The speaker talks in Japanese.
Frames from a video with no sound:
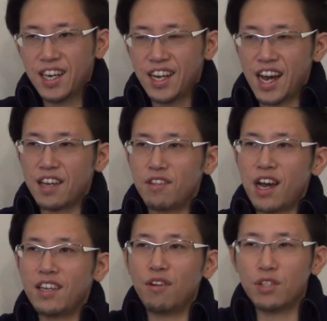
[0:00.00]
LINE の
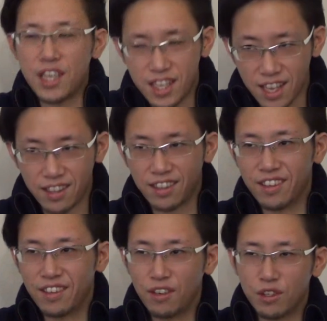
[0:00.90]
を教えて
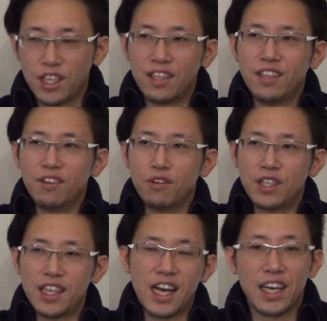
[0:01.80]
教え教
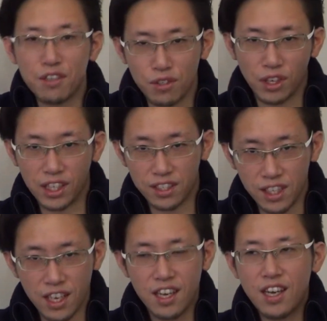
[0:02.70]
えてあげるとかですね